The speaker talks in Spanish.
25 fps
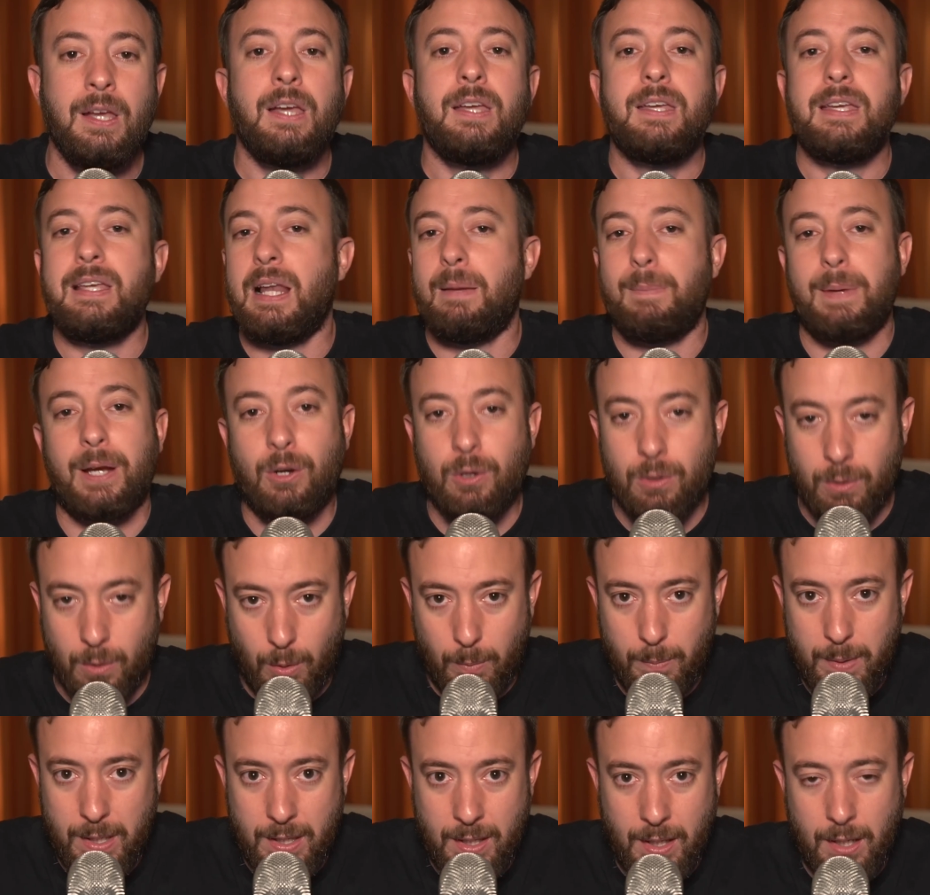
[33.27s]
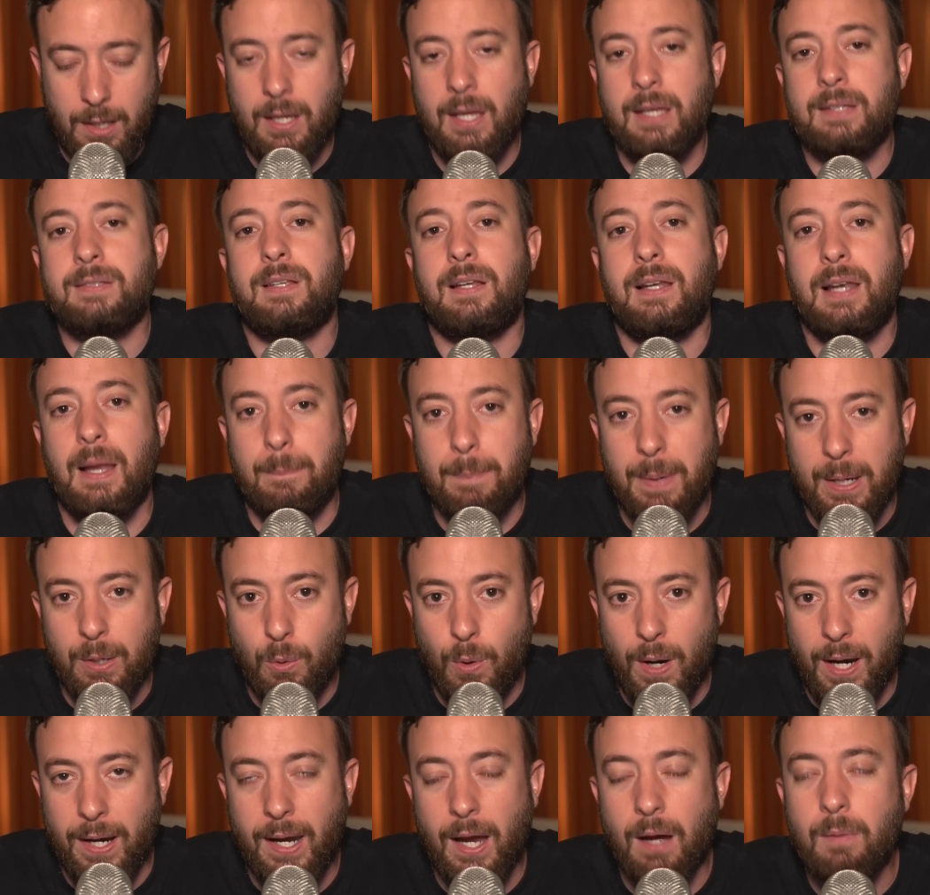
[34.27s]
Y la mejor comida es la
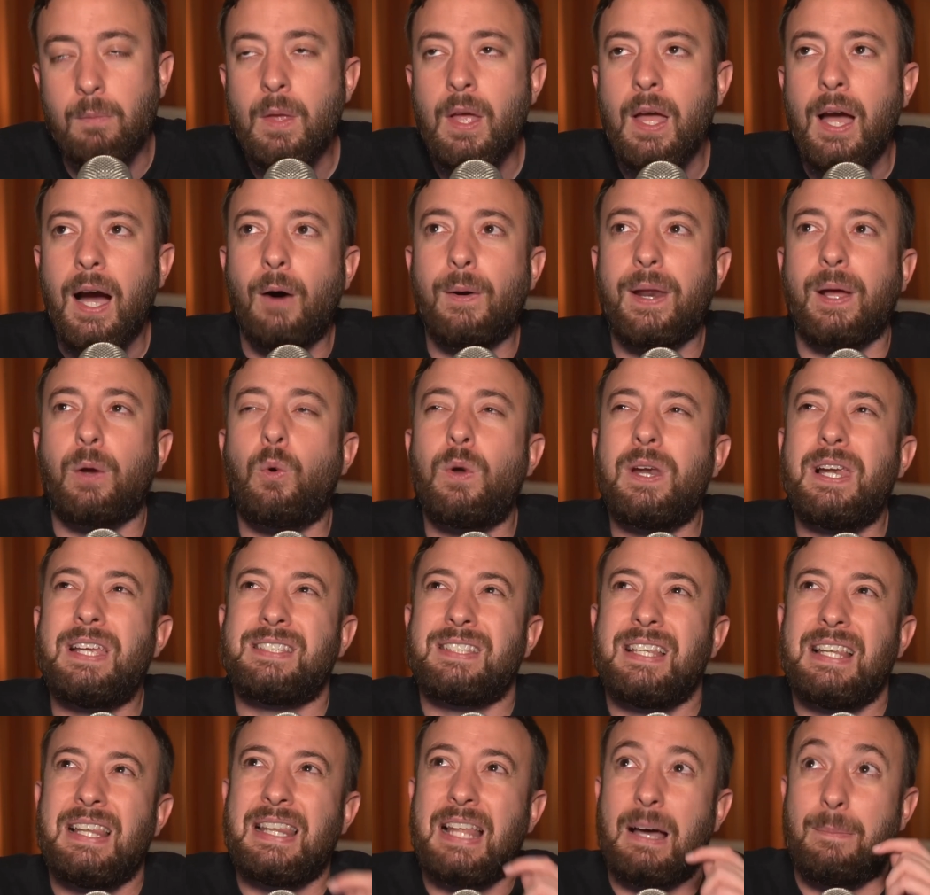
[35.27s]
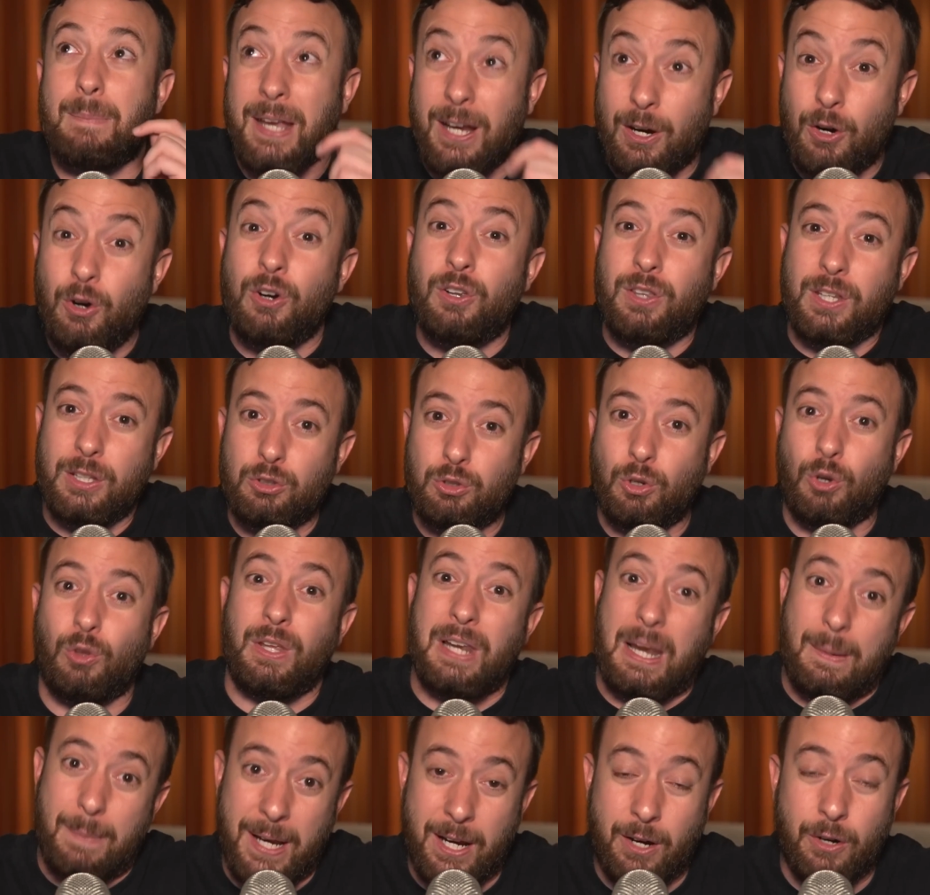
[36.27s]
peruana. Ahora, ¿cuál es la mejor dentro
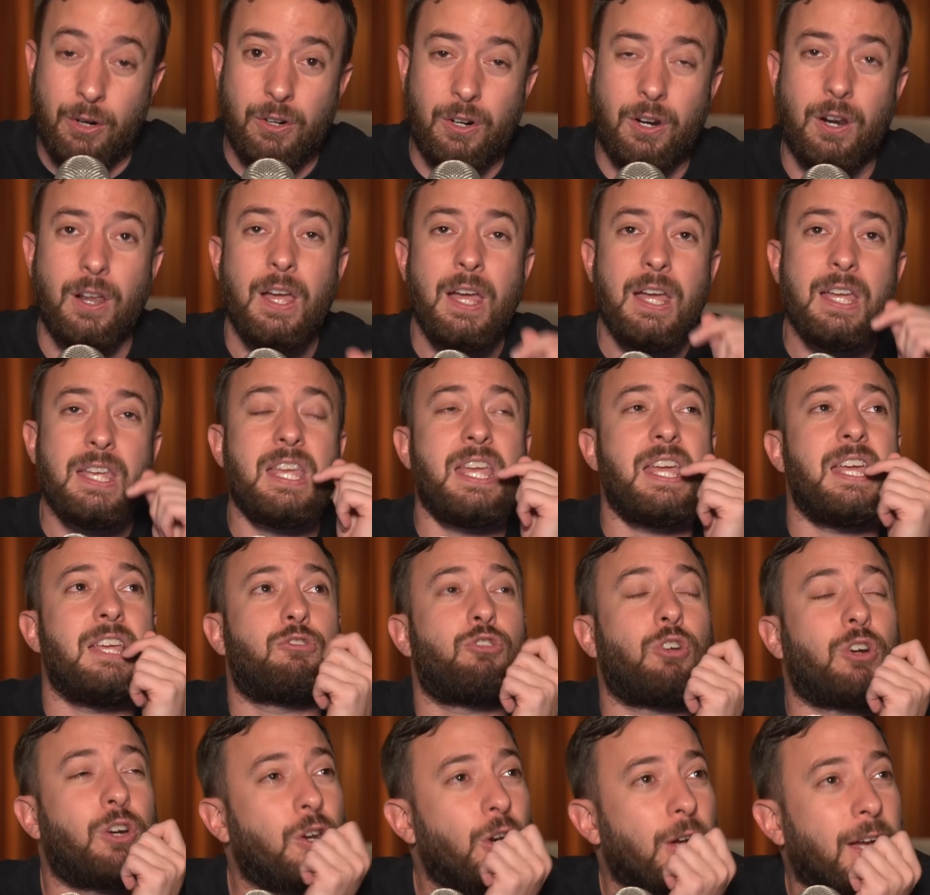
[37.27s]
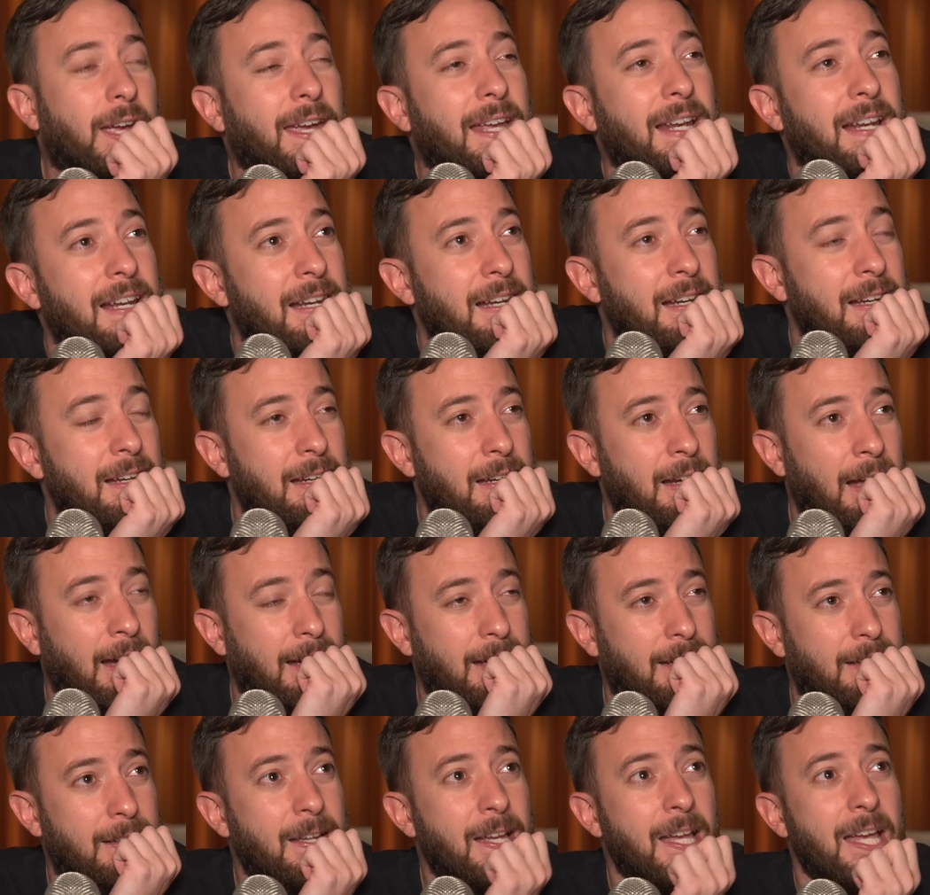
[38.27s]
de la mejor? Y yo creo que
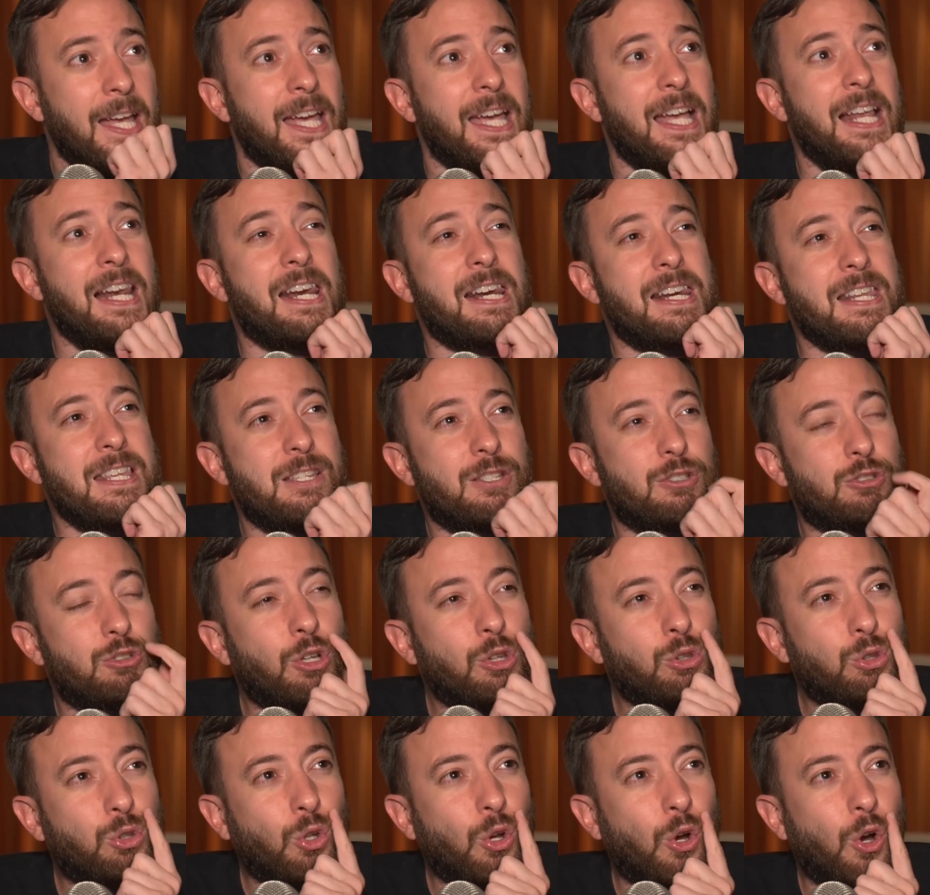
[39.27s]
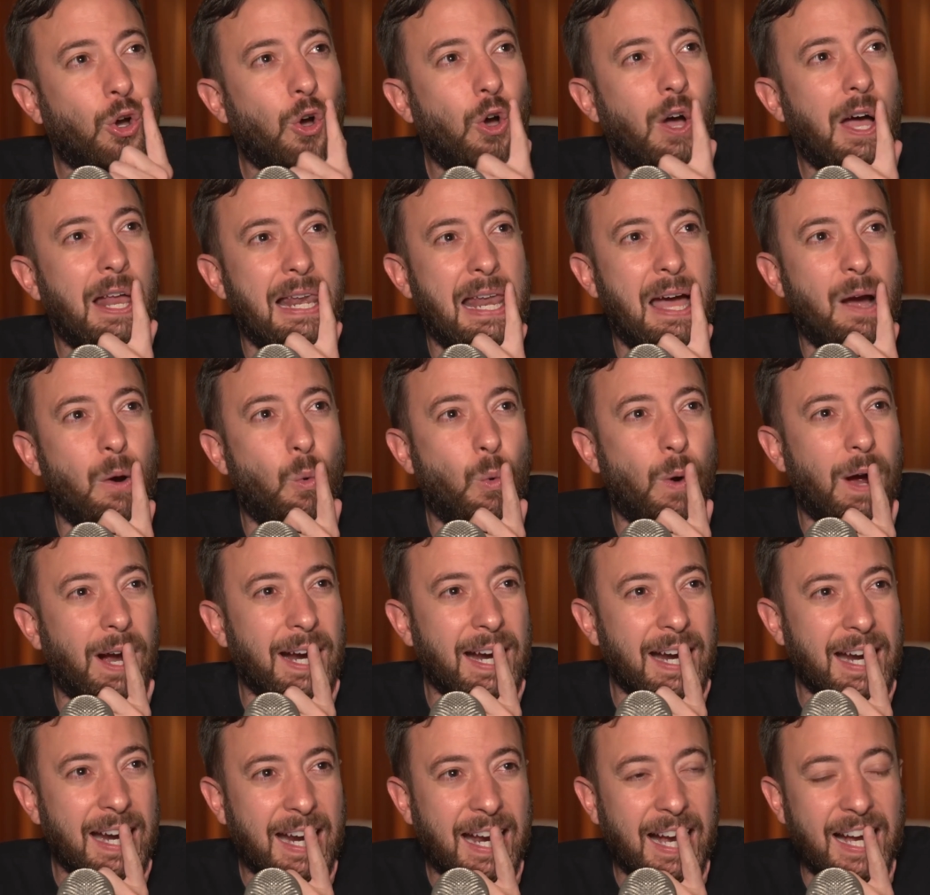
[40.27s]
el, risotto a la
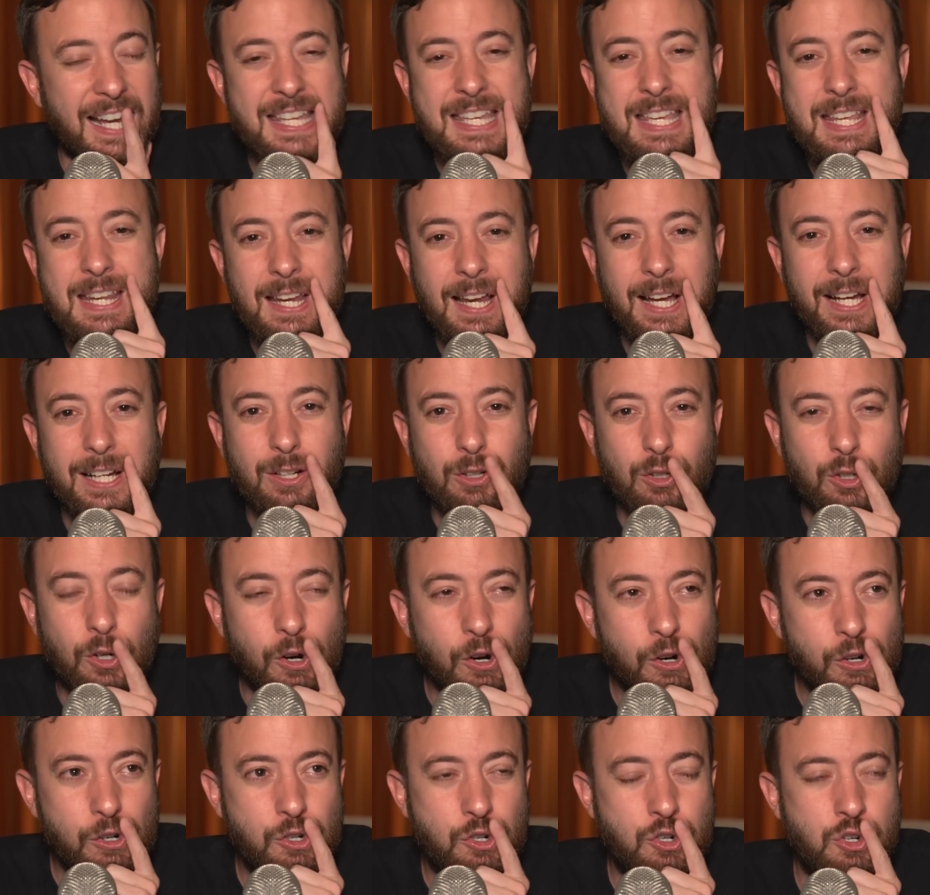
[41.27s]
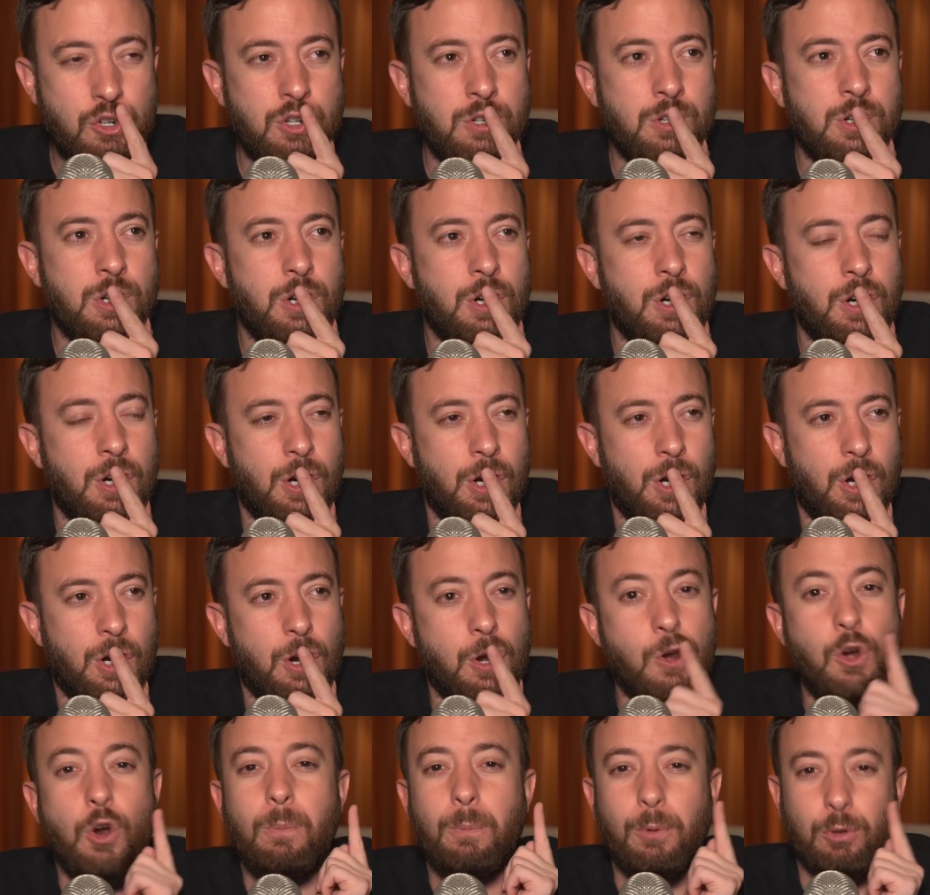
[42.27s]
huancaína con
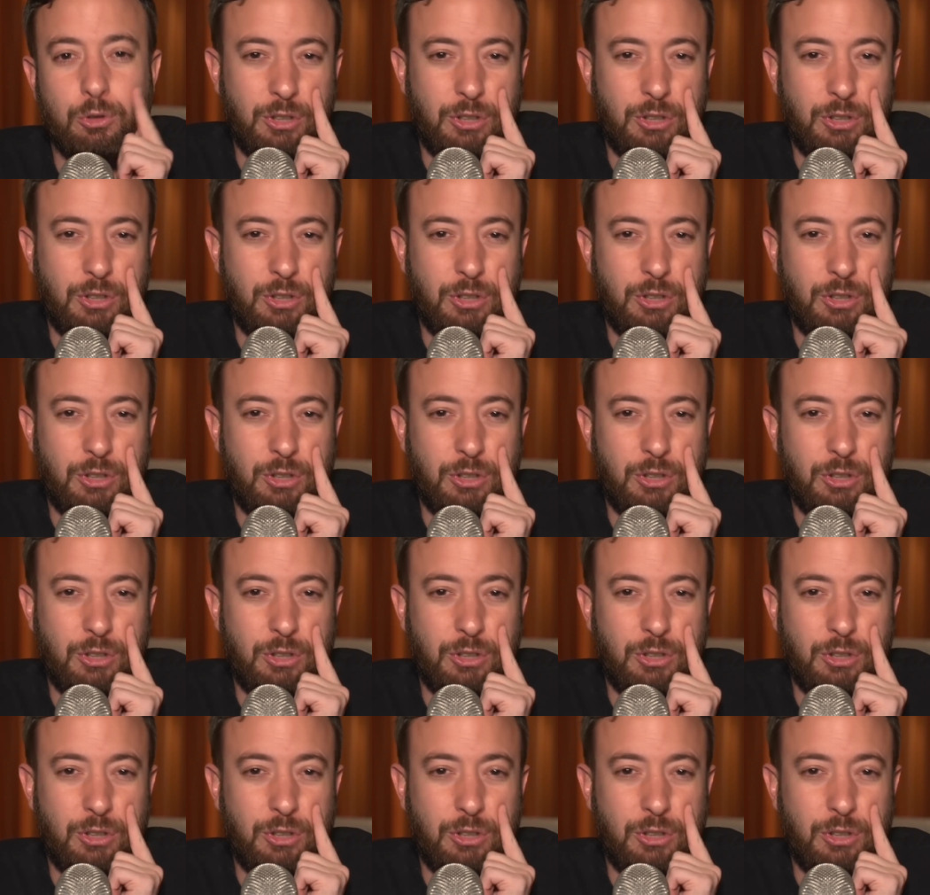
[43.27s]
lomo